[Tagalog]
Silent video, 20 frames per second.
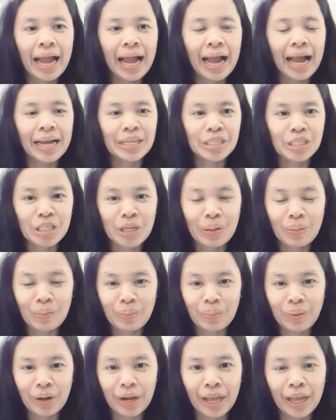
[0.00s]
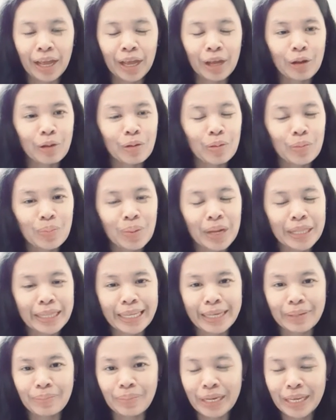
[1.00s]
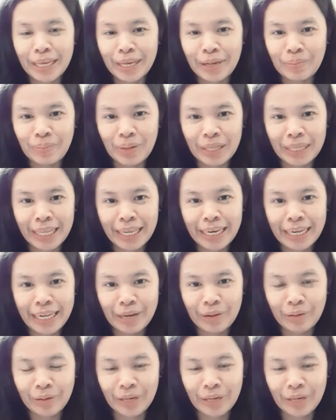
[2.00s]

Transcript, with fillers: At syempre, kung mati- maging matalino,